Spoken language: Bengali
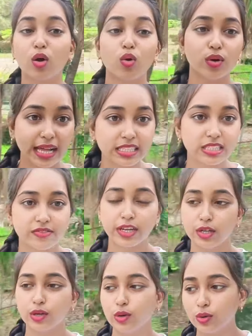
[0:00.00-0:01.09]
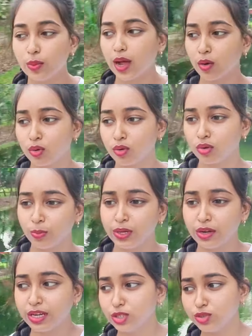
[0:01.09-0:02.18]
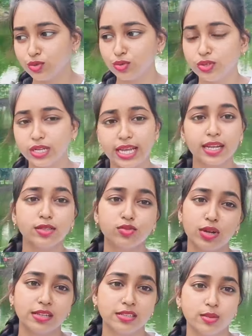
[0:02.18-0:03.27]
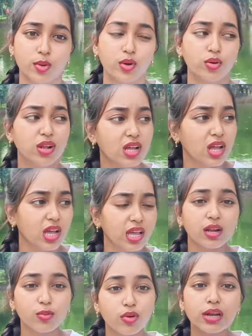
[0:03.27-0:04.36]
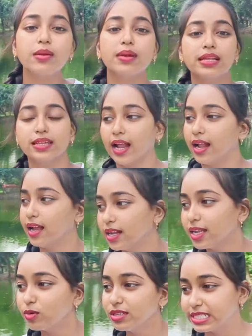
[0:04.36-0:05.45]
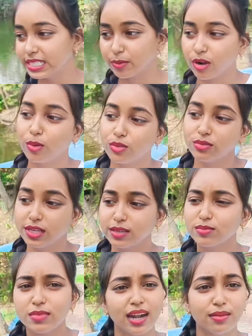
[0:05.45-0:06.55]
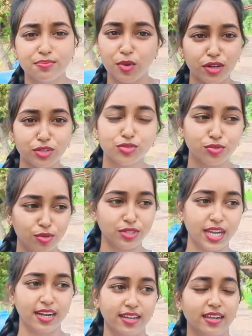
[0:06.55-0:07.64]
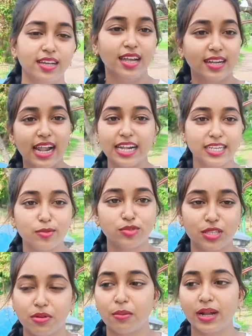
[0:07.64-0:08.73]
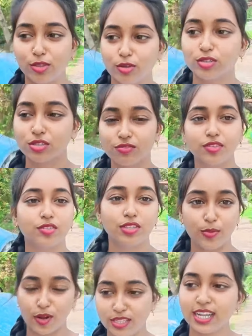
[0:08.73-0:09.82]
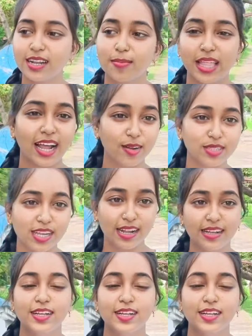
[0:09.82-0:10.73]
কোনো ডান্স ভিডিও বা কোনো প্রি ওয়েডিং শ্যুট এখানেই চলে আসতে পারো কারণ এখানে পুরো নিরিবিলি জায়গা এখানে কেউ ডিস্টার্ব করার মতো নেই আর অনেক সুন্দর জায়গাটা না আসলে বুঝতে পারবে না এত কিছু তো ভিডিওতে বলা যায় না বা দেখানো যায় না